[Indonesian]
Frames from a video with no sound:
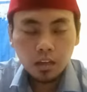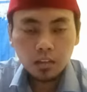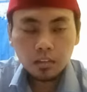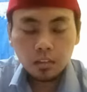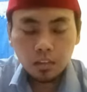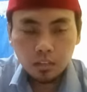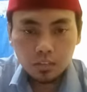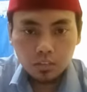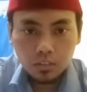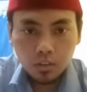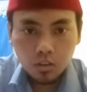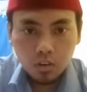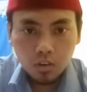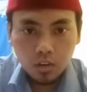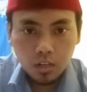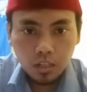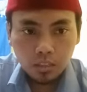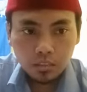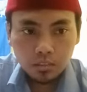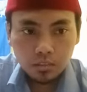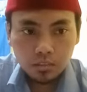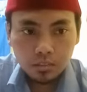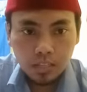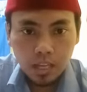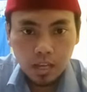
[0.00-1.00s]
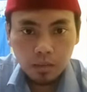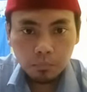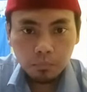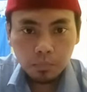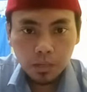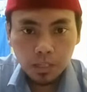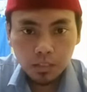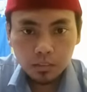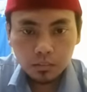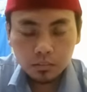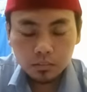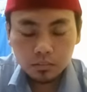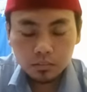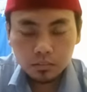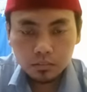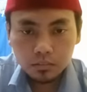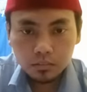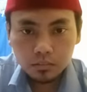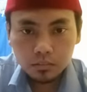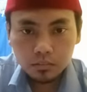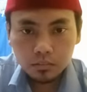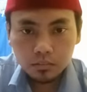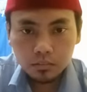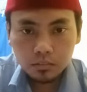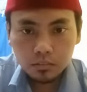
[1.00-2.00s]
Ada seorang sahabat,
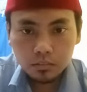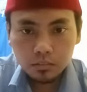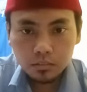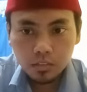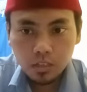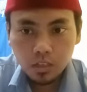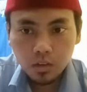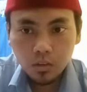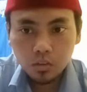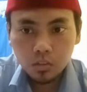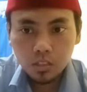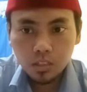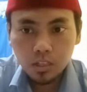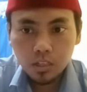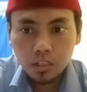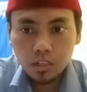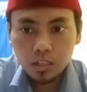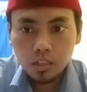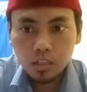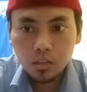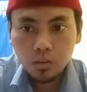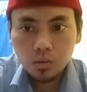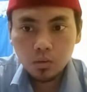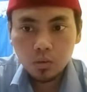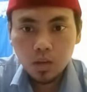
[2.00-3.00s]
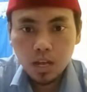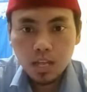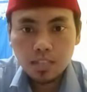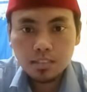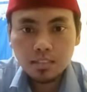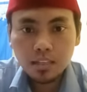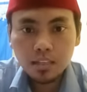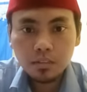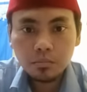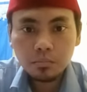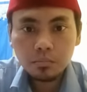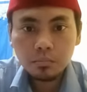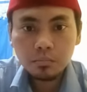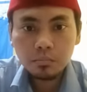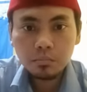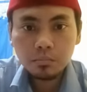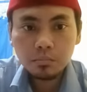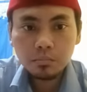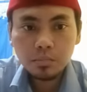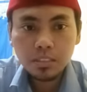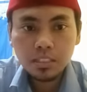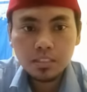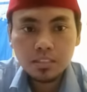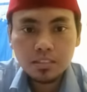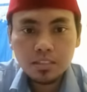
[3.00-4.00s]
kalau tidak keliru Hasan
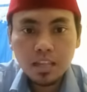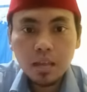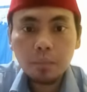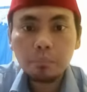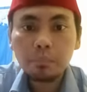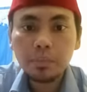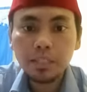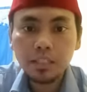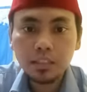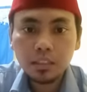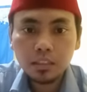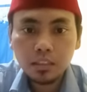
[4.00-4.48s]
bin Sabit.